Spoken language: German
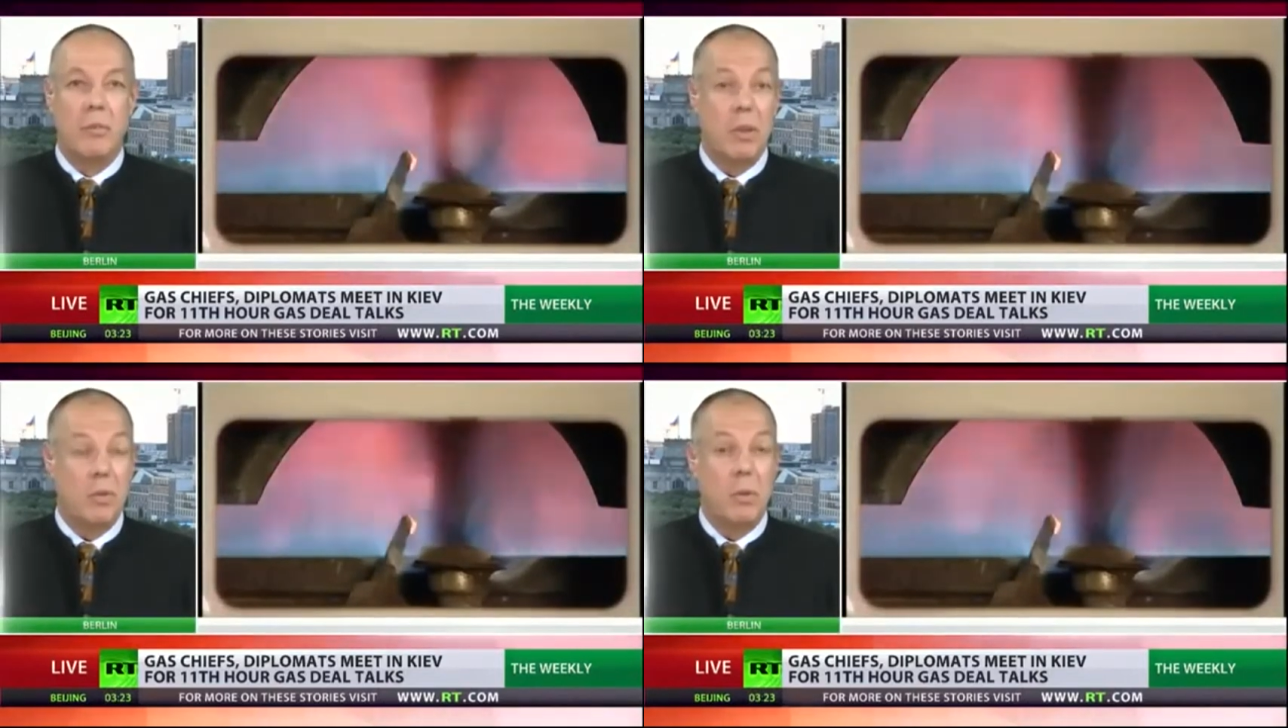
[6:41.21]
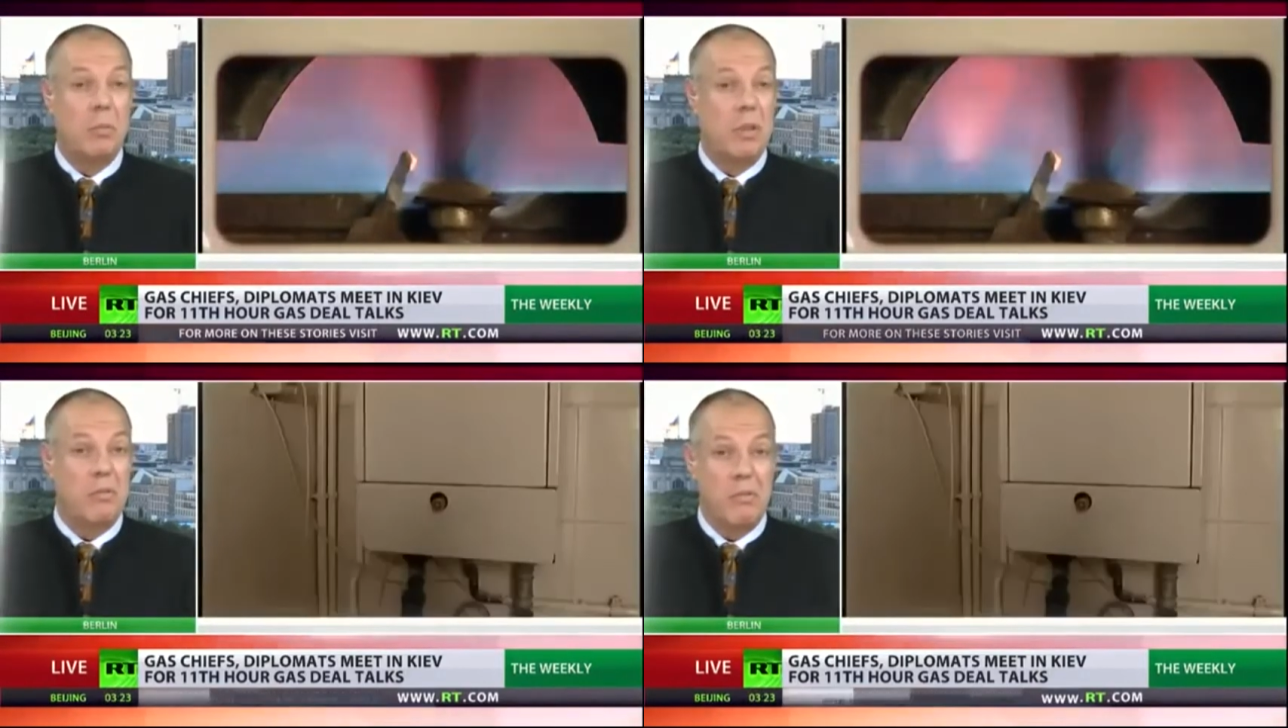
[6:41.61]
which would
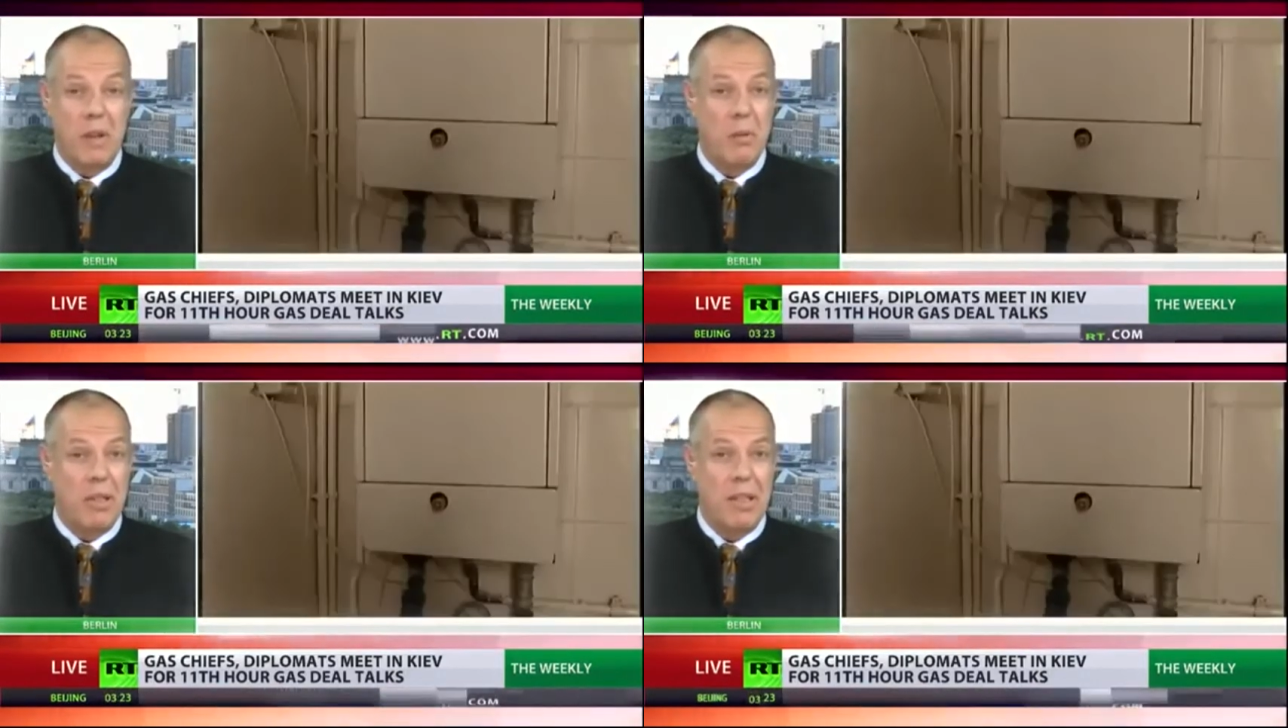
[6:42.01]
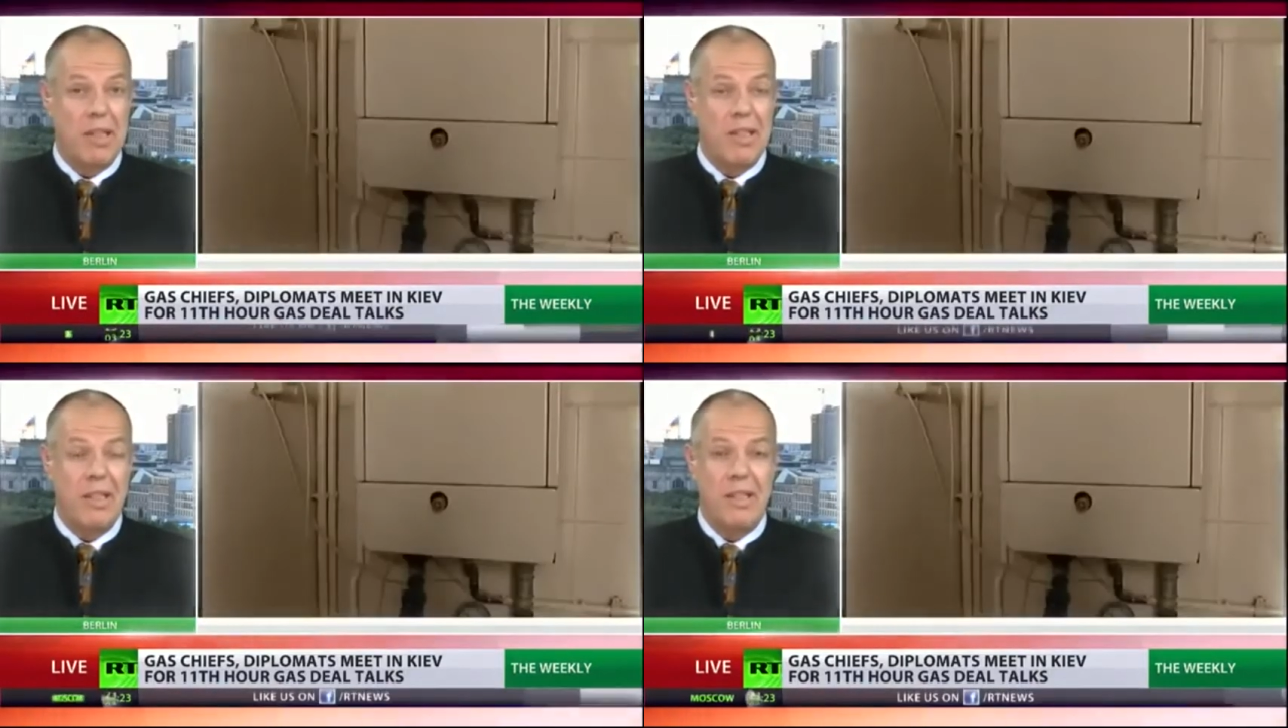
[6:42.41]
be very
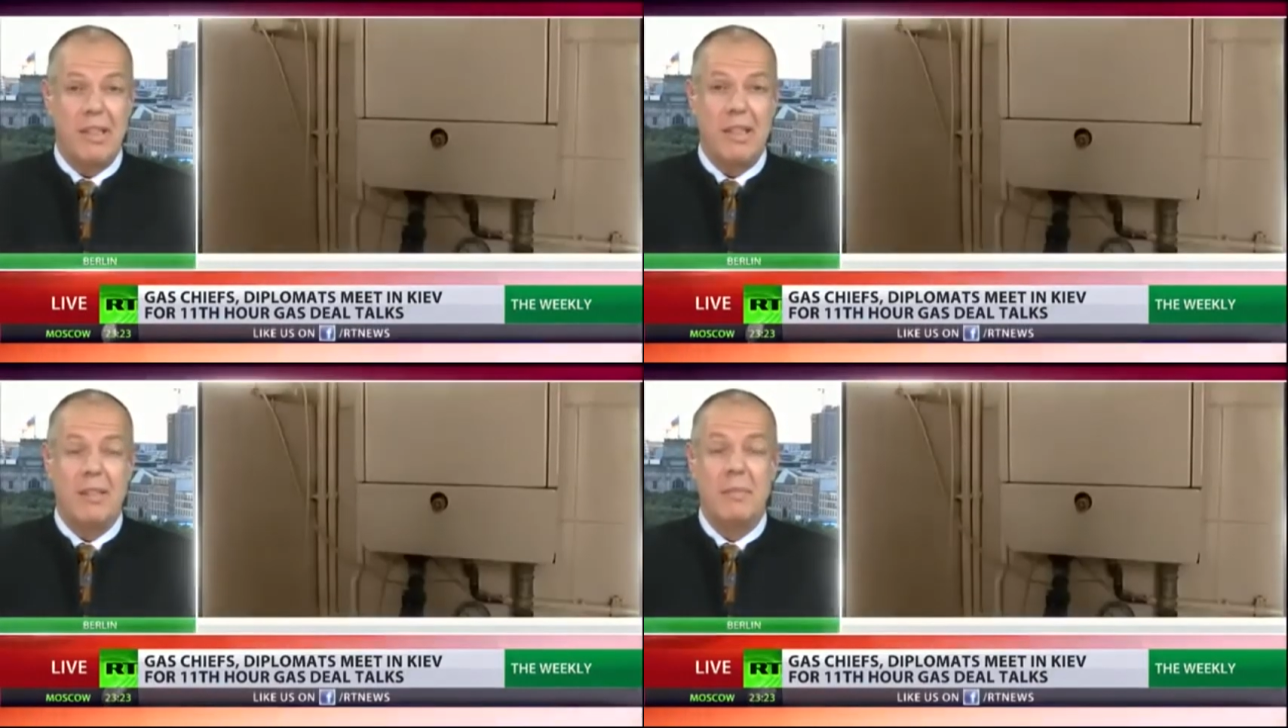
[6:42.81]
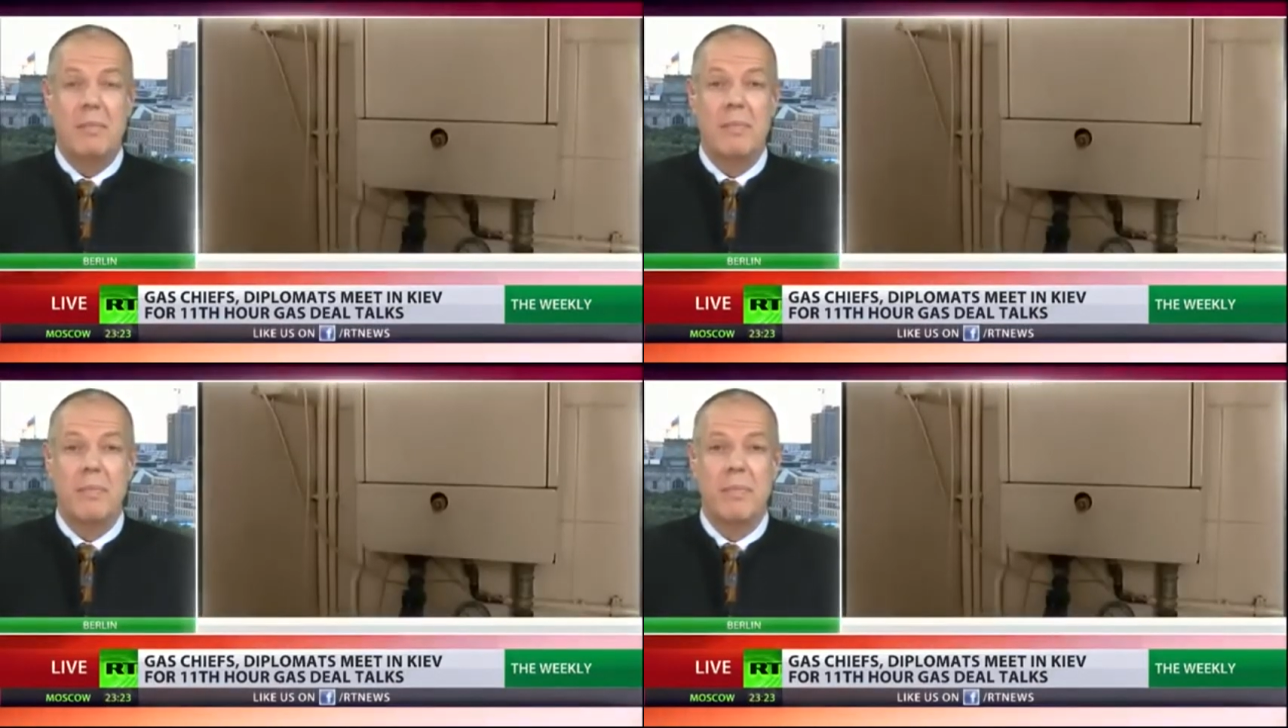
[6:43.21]
easy indeed.
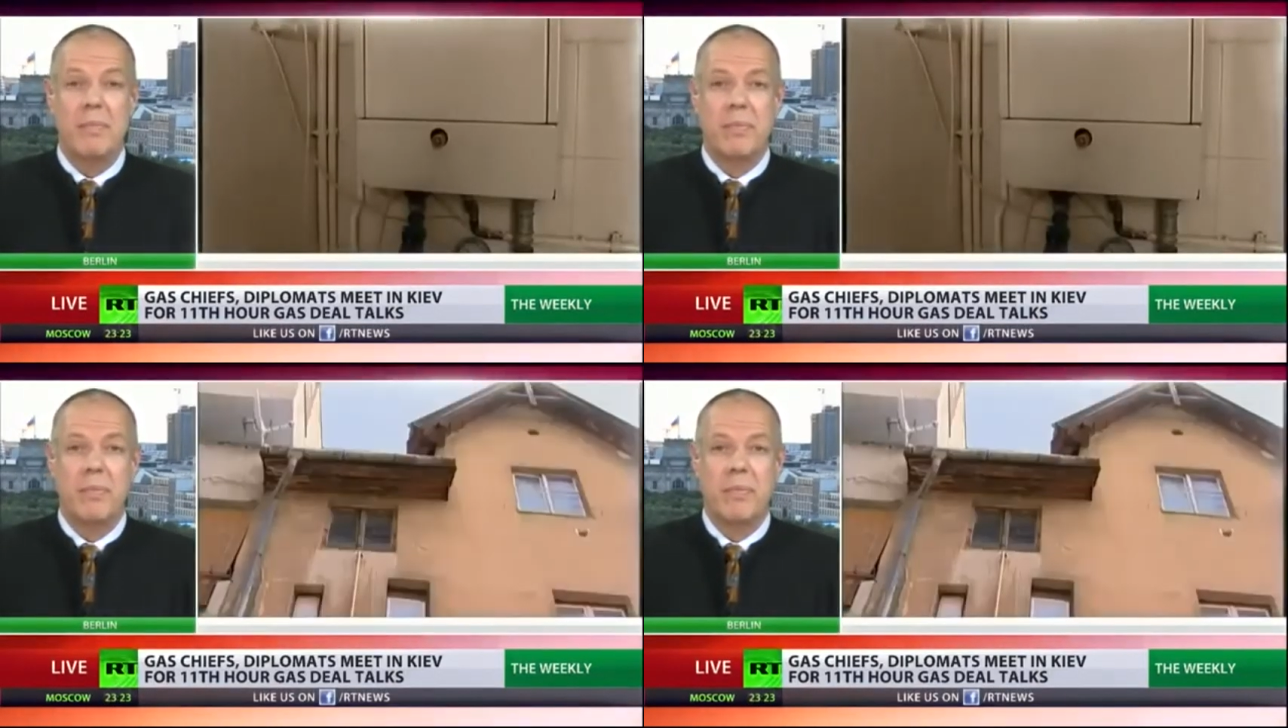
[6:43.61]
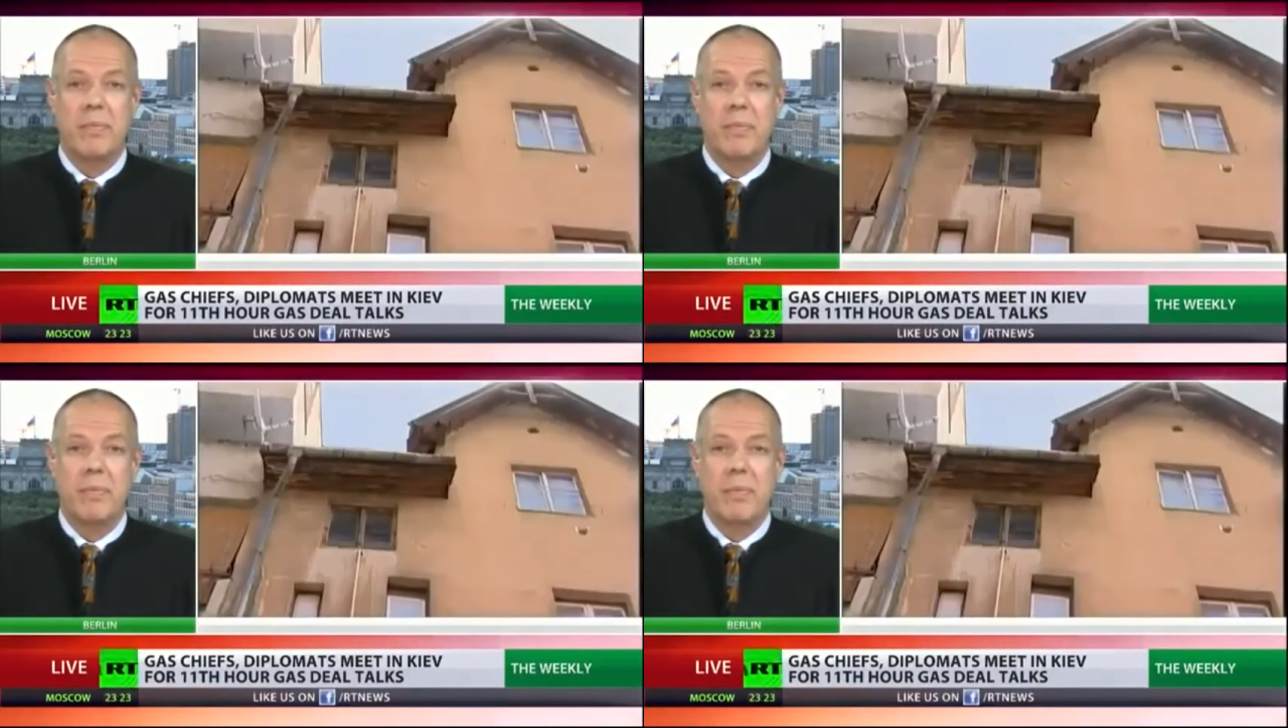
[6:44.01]

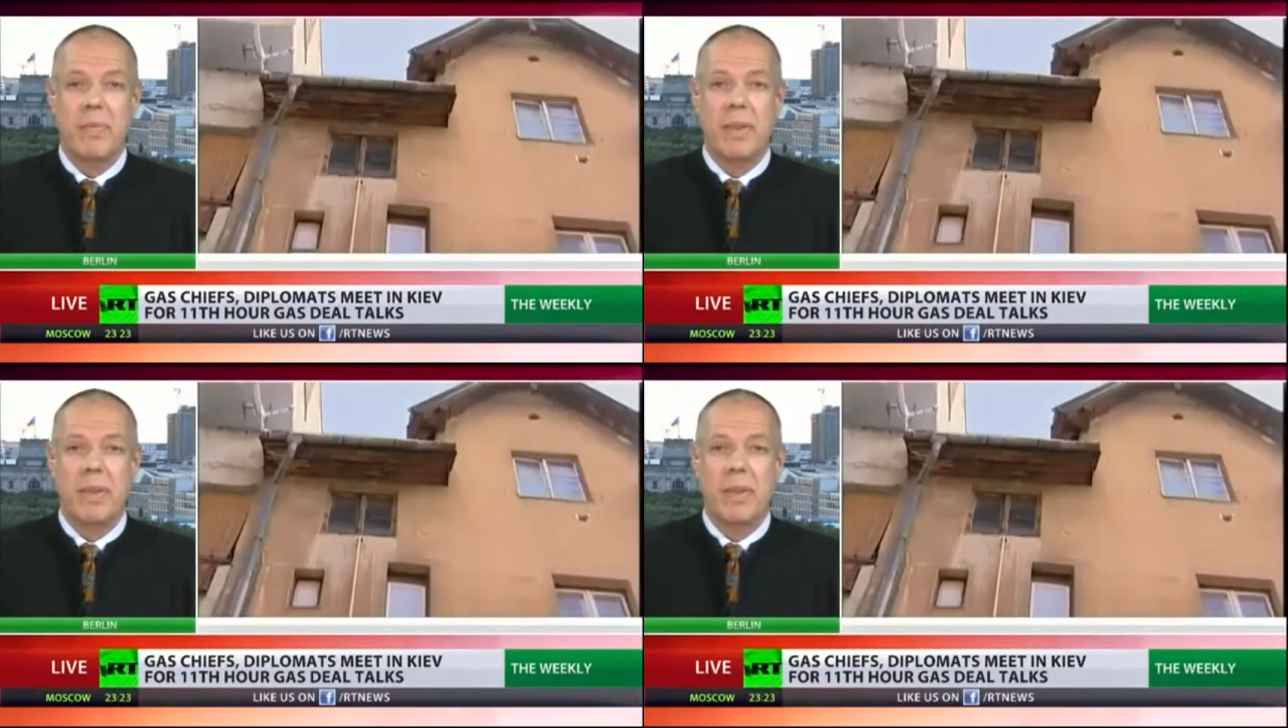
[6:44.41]
Wird